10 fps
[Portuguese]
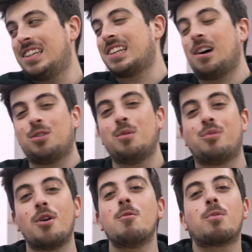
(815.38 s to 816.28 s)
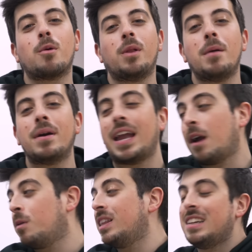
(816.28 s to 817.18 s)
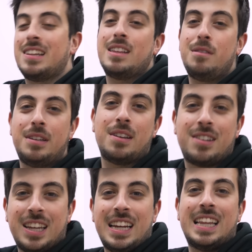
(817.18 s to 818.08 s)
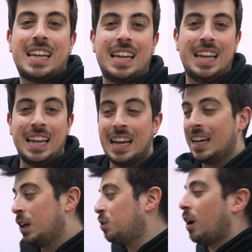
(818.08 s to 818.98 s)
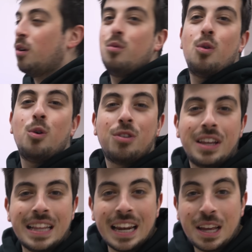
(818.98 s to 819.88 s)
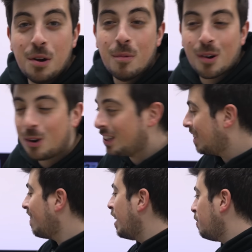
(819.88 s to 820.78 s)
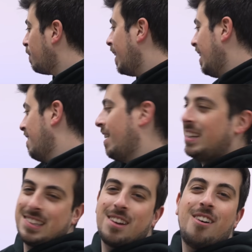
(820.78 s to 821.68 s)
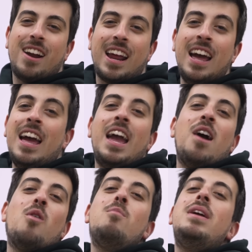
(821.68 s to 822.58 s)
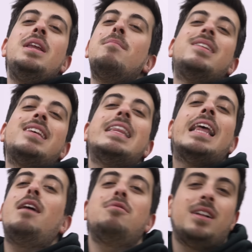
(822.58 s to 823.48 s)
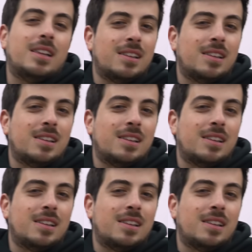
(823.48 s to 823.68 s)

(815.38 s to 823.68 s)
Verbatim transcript: isto causou-me foi um problema que é quando esta televisão sair daqui, eu já não vou conseguir ter aqui uma coisa mais pequena, não é? Isto agora é o mínimo aceitável.